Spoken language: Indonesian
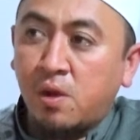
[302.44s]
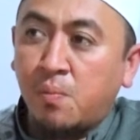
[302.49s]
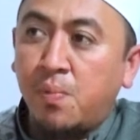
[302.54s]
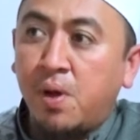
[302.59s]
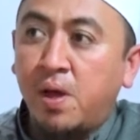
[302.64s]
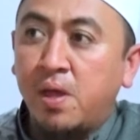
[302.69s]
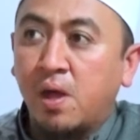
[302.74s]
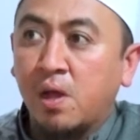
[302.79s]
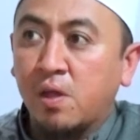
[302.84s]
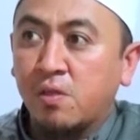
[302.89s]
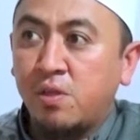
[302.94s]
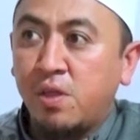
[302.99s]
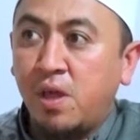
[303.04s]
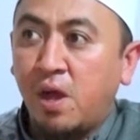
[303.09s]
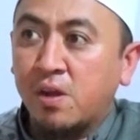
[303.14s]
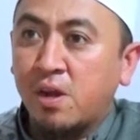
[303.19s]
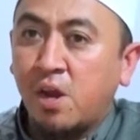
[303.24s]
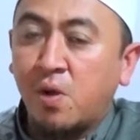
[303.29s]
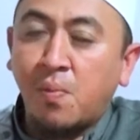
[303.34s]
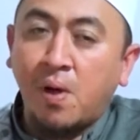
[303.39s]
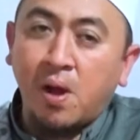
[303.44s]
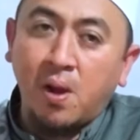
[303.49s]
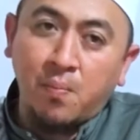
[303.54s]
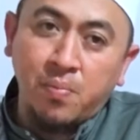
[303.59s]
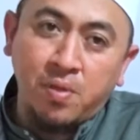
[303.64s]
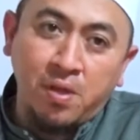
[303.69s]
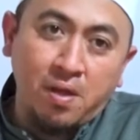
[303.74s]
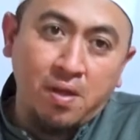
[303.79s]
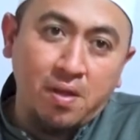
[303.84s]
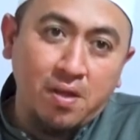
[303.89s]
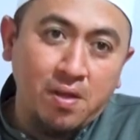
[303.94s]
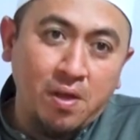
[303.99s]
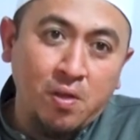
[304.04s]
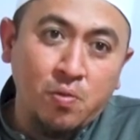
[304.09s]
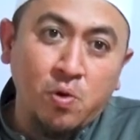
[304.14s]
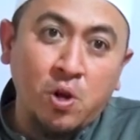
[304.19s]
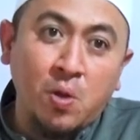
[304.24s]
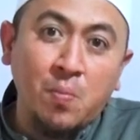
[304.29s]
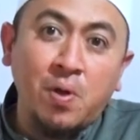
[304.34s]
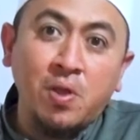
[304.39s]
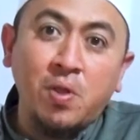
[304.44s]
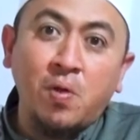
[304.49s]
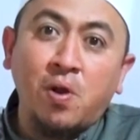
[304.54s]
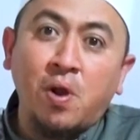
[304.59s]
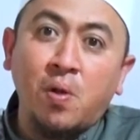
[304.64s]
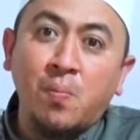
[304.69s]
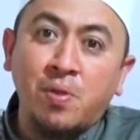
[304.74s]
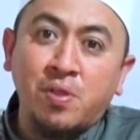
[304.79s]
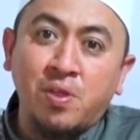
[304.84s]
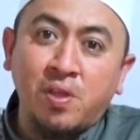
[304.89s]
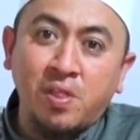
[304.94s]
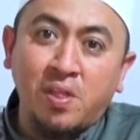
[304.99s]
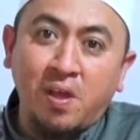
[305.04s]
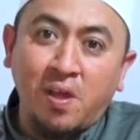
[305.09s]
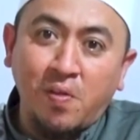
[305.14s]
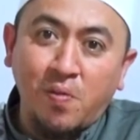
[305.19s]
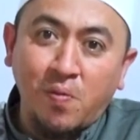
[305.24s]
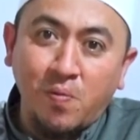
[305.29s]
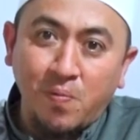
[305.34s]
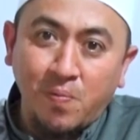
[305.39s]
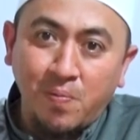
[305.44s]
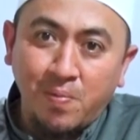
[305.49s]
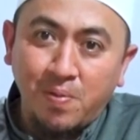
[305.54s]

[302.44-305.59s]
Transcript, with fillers: terbayang siang dan malamnya itu namanya orang pecinta itu